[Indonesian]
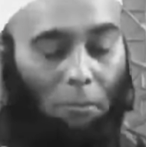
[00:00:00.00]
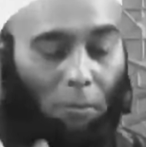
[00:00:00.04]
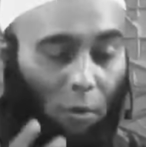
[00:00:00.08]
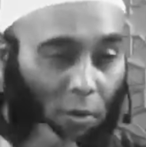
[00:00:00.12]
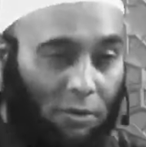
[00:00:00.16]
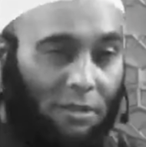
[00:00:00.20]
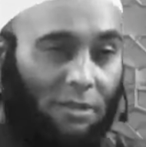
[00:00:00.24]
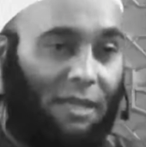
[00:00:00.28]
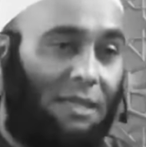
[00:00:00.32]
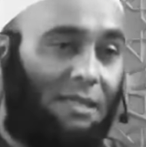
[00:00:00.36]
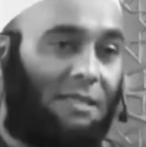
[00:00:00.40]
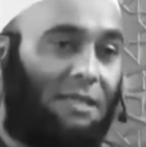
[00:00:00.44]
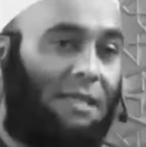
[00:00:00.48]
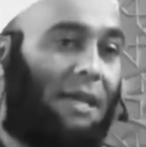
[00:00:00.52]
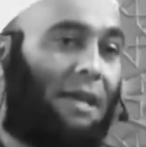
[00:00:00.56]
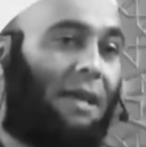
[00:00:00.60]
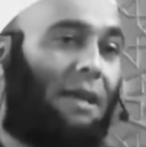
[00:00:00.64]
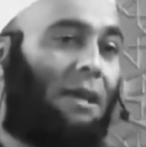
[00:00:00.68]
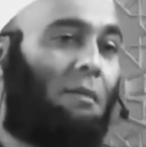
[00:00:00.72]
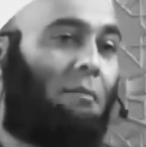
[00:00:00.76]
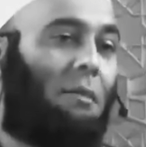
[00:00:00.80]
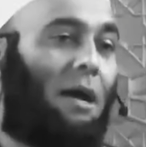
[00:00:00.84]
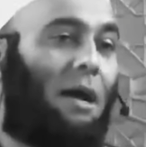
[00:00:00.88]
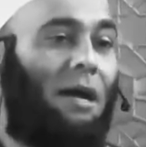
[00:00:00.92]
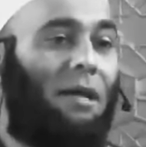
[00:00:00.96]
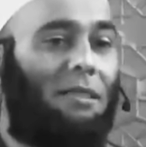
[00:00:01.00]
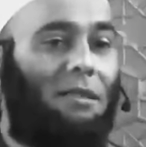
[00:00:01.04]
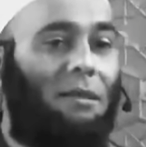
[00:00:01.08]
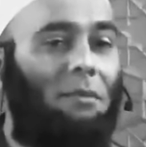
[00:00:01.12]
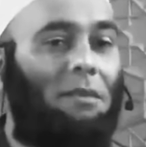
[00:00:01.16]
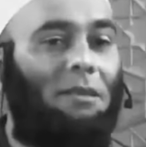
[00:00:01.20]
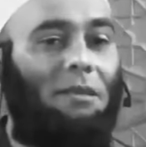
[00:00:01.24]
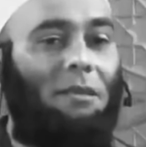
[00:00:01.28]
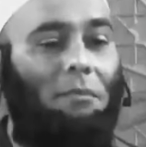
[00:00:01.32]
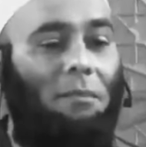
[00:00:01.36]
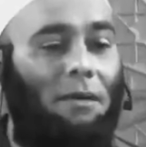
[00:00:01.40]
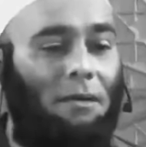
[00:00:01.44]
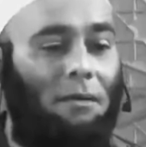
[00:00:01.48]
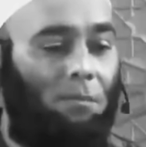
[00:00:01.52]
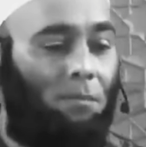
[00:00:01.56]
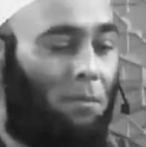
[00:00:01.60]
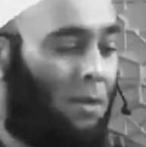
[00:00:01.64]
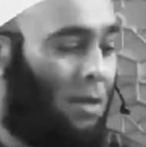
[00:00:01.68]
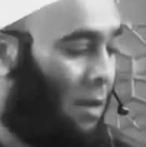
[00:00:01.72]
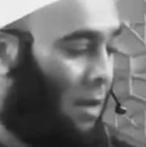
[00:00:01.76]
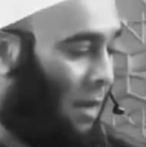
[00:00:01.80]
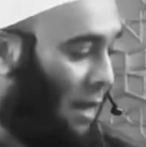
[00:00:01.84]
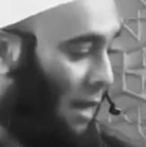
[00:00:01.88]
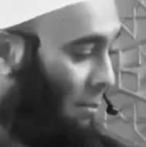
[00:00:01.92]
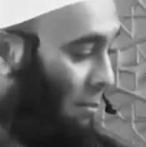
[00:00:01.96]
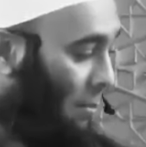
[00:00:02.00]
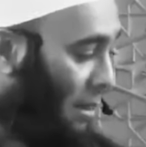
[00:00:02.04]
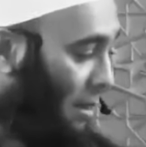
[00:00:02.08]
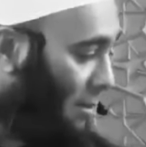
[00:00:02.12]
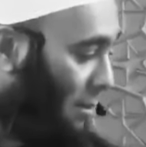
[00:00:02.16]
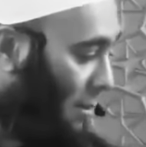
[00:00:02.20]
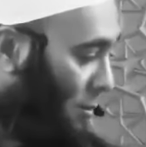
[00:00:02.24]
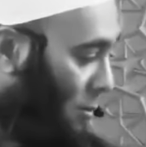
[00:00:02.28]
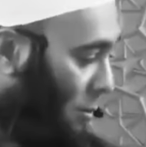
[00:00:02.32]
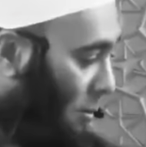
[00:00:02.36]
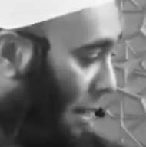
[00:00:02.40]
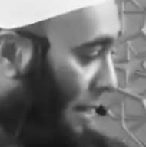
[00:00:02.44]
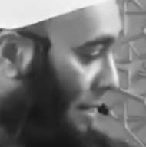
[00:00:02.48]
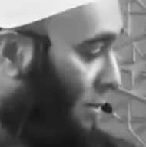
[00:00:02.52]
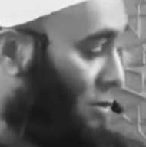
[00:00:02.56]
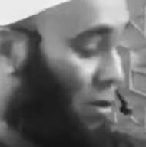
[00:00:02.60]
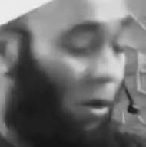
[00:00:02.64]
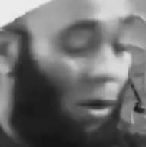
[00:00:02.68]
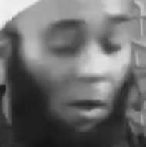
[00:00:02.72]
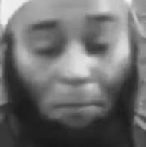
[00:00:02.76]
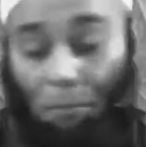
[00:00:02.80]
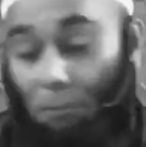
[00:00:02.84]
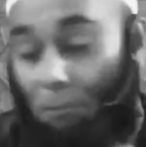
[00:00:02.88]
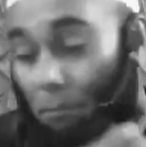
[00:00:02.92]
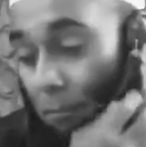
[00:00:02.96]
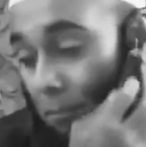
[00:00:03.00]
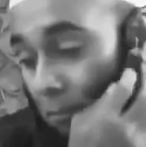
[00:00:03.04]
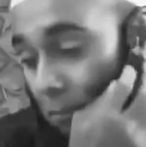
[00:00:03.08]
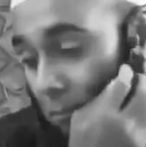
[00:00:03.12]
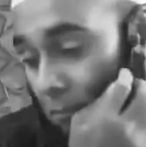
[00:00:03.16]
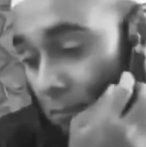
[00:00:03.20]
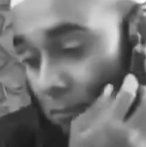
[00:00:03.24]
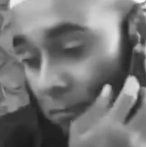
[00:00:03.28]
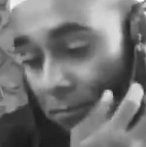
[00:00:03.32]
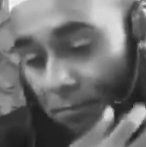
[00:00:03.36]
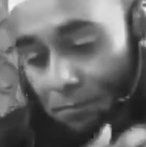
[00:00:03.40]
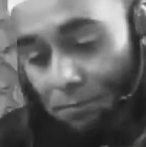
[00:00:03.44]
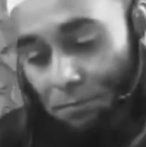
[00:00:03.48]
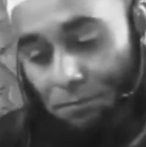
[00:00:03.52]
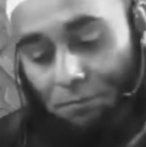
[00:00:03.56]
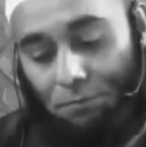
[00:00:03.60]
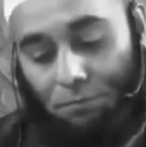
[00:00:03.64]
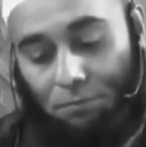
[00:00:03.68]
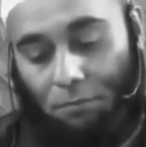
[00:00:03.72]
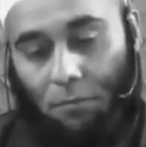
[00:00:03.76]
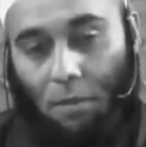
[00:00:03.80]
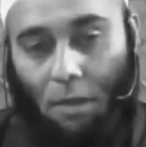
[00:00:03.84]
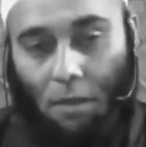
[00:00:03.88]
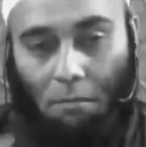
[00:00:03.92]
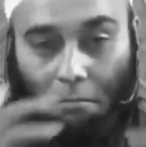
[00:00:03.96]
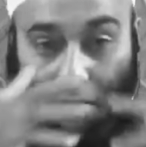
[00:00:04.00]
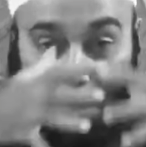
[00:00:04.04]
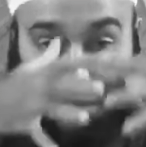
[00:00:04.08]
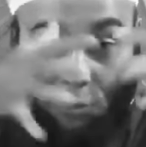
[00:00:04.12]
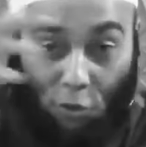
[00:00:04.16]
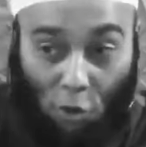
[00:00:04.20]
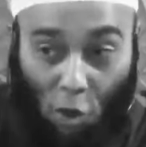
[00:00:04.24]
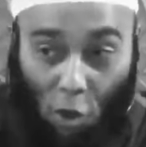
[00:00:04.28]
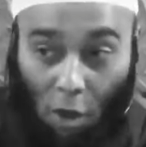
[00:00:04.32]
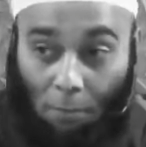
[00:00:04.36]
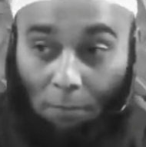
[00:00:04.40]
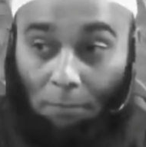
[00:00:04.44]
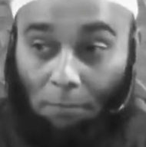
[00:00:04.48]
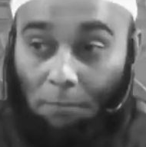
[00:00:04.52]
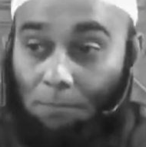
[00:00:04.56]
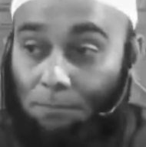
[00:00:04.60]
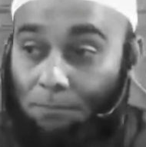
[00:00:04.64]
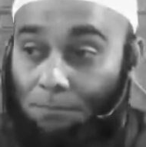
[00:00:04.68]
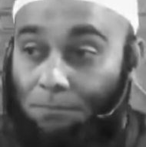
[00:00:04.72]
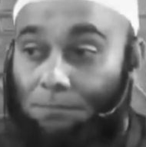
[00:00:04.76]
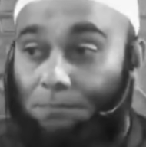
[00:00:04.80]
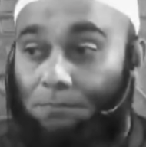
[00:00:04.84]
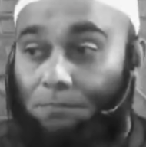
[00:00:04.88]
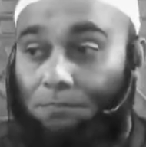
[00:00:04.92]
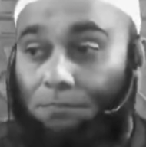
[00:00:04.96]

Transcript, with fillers: prosesnya, maka teman-teman ambil satu baskom. Baskom